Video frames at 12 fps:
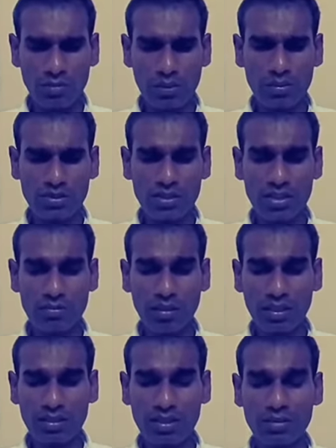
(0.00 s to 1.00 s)
பாபா சொல்றார்
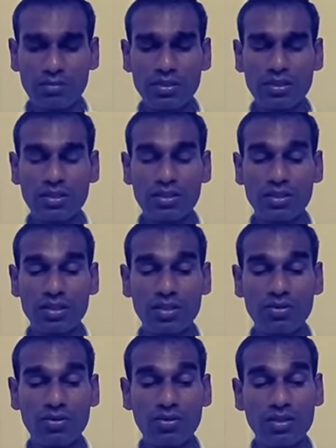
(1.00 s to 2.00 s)
பந்தனமற்று
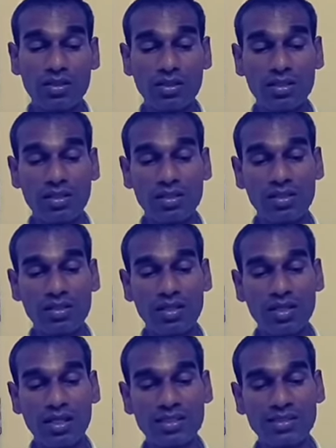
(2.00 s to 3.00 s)
இருக்கிறவங்க வந்து இங்க
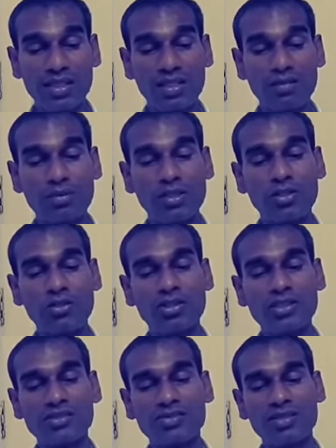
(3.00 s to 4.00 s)
இருக்கிற லட்சாதிபதி
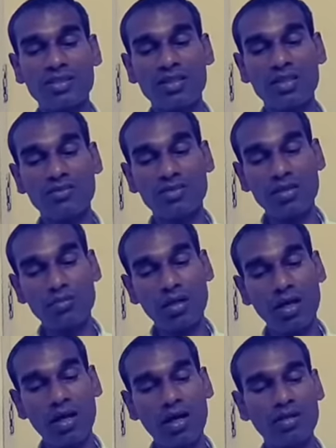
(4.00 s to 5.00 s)
கோடீஸ்வரர்களை விட
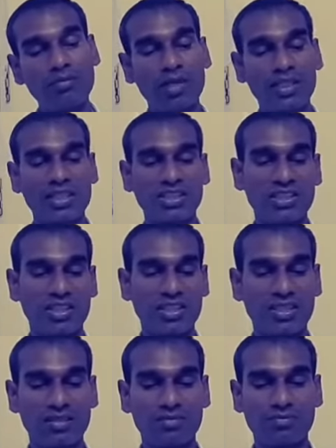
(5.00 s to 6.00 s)
மகான்
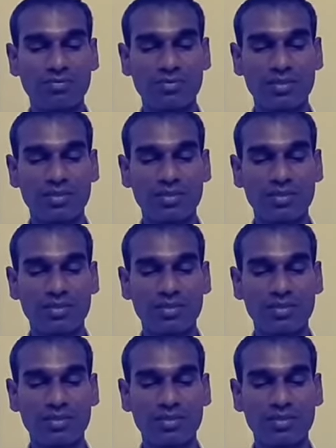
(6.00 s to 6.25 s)
பாக்கியசாலிகள்